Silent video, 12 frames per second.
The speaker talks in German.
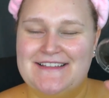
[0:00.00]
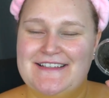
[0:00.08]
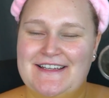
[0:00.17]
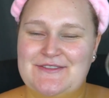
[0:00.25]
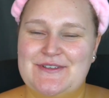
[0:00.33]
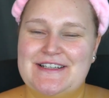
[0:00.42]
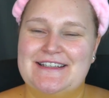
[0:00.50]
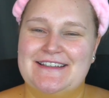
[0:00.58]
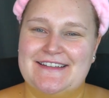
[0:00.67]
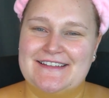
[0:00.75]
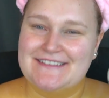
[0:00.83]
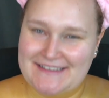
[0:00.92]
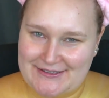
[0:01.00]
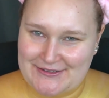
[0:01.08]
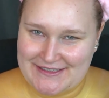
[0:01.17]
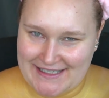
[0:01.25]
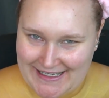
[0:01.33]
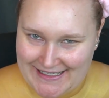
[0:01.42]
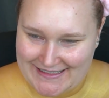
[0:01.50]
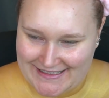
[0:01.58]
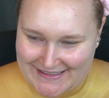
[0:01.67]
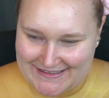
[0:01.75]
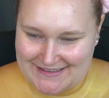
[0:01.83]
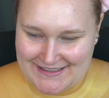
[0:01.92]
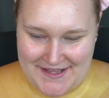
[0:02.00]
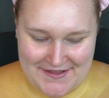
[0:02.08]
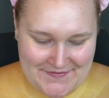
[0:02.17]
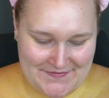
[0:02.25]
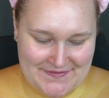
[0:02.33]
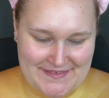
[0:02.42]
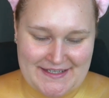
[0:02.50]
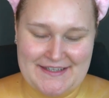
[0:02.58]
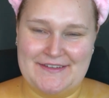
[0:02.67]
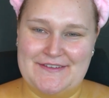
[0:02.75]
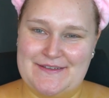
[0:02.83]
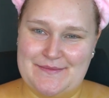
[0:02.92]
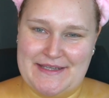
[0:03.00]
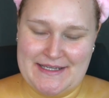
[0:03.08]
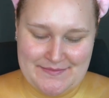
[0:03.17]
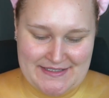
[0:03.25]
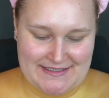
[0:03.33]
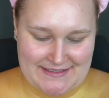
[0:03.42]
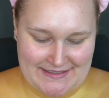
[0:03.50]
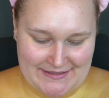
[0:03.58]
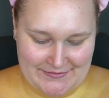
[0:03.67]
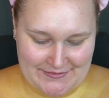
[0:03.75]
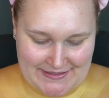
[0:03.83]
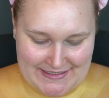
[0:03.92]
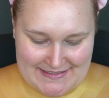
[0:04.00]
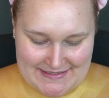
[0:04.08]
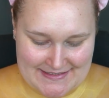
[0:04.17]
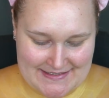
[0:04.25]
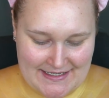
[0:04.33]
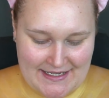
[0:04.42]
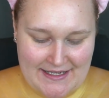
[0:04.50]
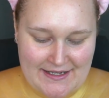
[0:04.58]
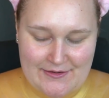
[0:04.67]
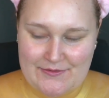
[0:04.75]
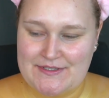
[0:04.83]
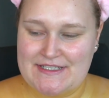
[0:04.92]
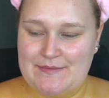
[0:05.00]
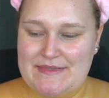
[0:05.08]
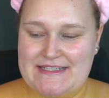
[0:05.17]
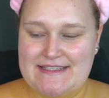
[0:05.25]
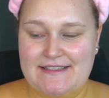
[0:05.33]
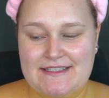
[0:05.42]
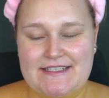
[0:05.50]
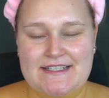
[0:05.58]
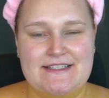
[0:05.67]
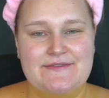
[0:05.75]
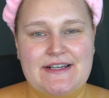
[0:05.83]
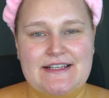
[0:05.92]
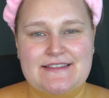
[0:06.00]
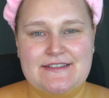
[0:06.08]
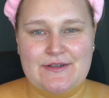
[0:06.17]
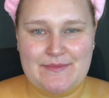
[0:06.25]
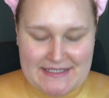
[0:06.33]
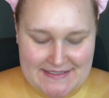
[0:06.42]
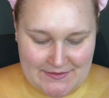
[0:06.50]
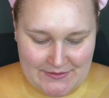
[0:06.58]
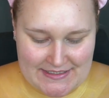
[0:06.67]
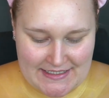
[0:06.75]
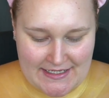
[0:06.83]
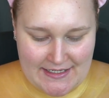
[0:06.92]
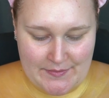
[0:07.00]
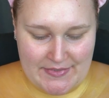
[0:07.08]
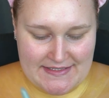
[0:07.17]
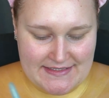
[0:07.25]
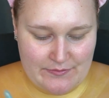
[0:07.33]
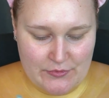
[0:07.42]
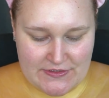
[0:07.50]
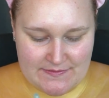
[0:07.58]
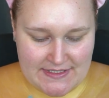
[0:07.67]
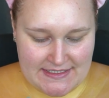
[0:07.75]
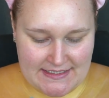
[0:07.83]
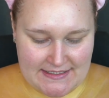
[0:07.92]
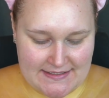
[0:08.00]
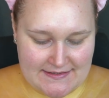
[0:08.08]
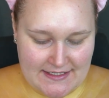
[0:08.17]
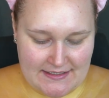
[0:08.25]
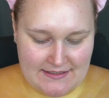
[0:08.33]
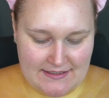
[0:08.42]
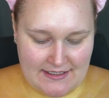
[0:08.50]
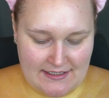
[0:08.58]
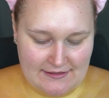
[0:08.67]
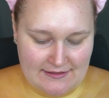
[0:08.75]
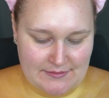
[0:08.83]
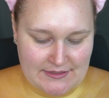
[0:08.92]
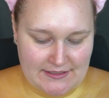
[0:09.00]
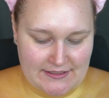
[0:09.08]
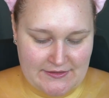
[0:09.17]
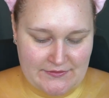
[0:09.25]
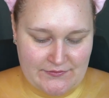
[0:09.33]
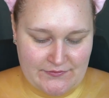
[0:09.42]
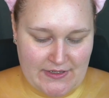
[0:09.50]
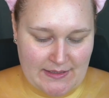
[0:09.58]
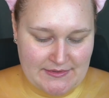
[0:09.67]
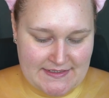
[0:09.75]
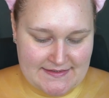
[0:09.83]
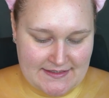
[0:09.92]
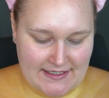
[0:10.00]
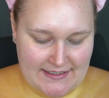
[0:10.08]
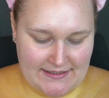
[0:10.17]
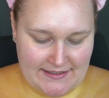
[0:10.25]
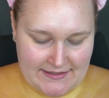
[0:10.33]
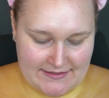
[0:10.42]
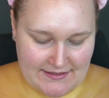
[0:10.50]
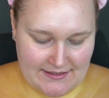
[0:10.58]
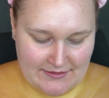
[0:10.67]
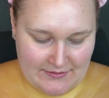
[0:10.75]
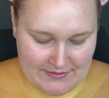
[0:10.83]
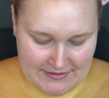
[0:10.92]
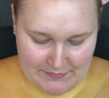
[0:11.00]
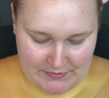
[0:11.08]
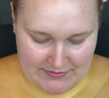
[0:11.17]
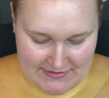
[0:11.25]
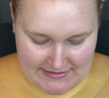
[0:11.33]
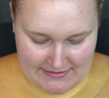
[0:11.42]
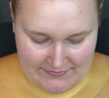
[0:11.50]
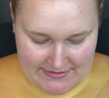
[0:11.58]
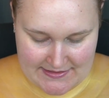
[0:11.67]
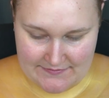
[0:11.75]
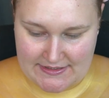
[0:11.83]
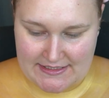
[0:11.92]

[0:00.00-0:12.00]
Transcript: äh natürlich ist das ein sehr goldener Highlighter. Der ist aus der pac man von Essence. Und damit hätte ich jetzt quasi noch das Gold. Per se müsste man die nicht setten, aber ich habe diesen Highlighter und ich benutze den viel zu